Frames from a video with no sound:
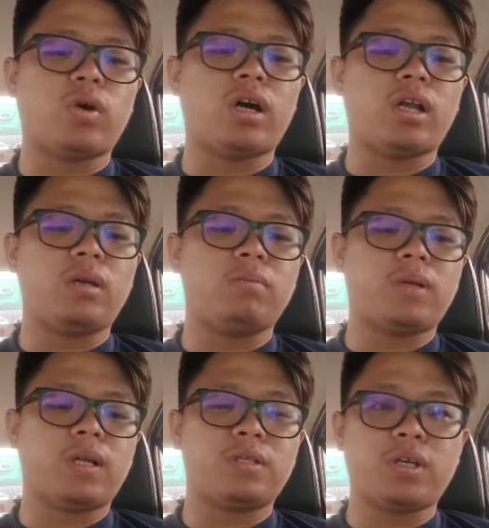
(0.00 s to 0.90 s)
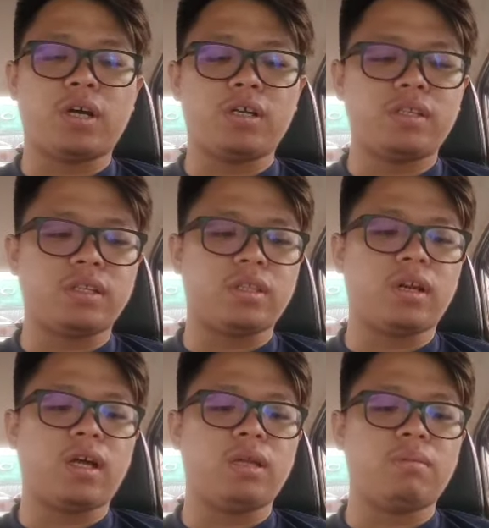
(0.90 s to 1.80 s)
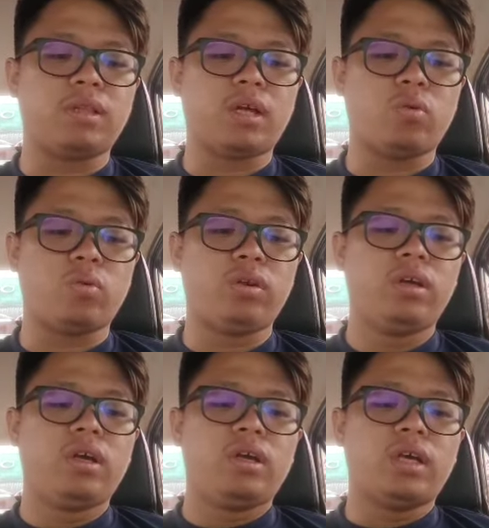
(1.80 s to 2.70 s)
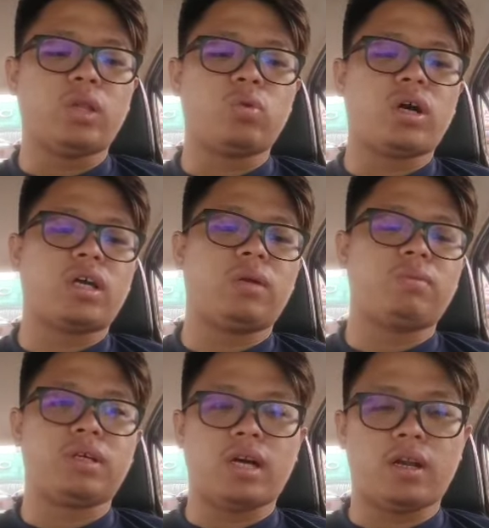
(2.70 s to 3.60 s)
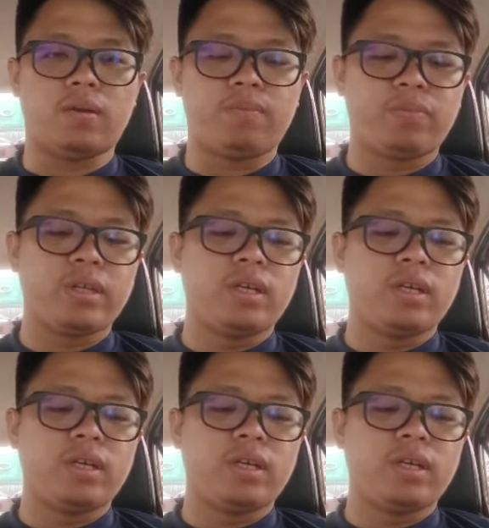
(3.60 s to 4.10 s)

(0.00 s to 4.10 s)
soal merancang setelah lima tahun, yaitu akhir penggal.